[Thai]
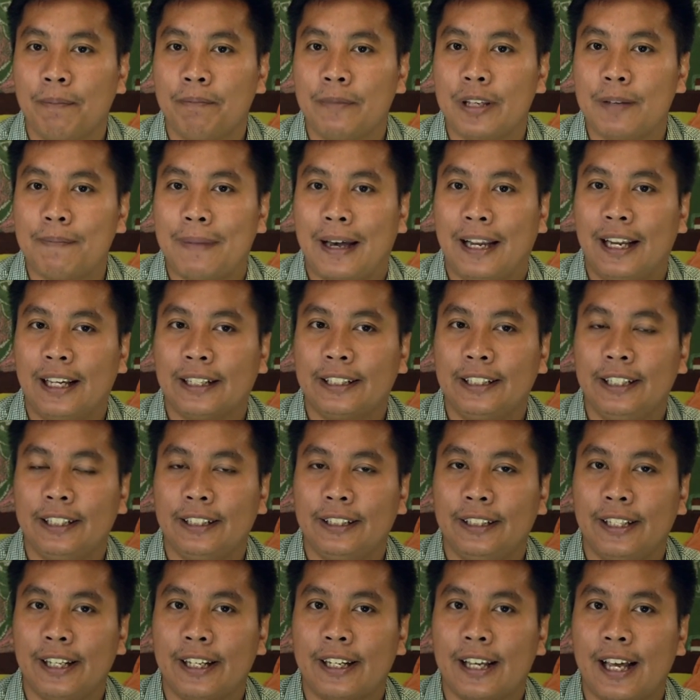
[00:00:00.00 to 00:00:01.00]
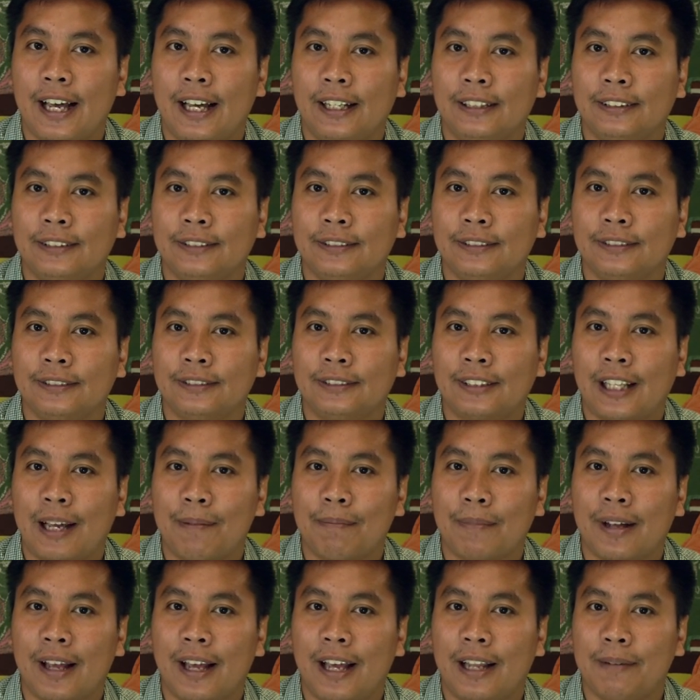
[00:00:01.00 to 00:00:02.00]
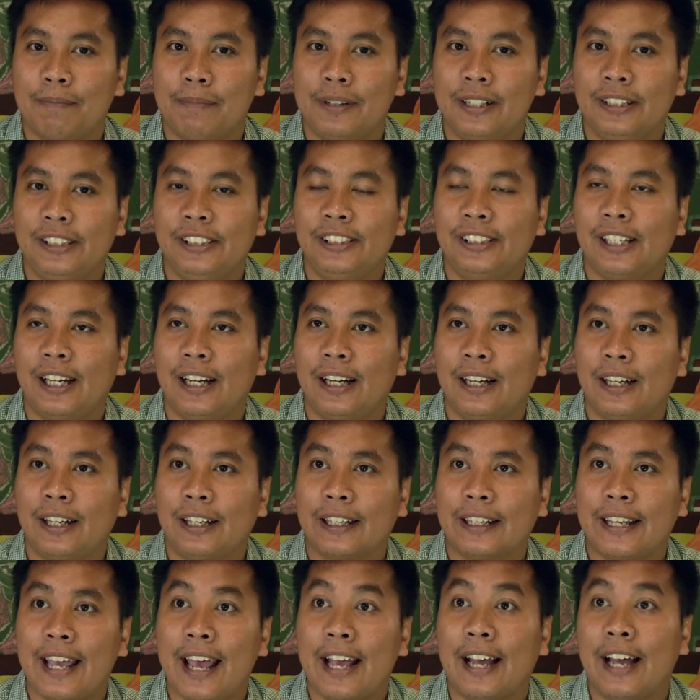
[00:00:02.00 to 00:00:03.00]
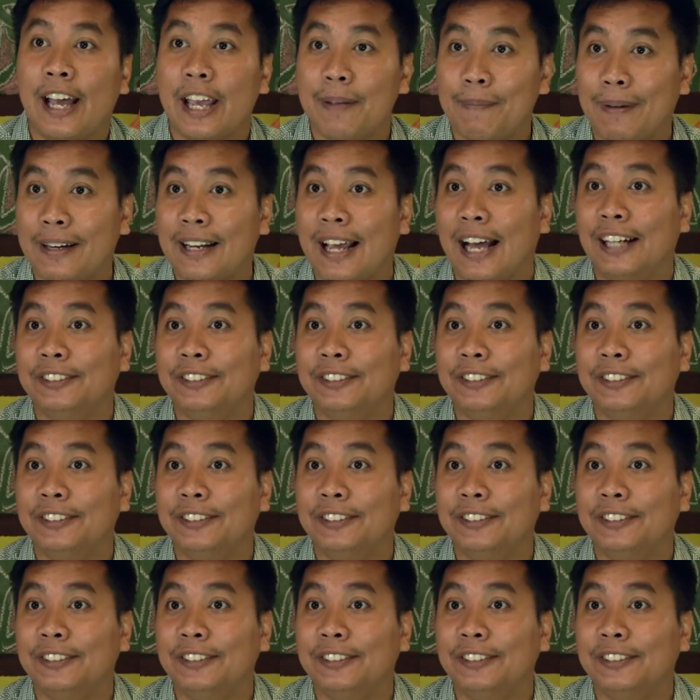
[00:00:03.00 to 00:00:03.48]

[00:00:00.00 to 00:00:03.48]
มีภารกิจในการทำงานเพื่อที่จะแก้ไขปัญหา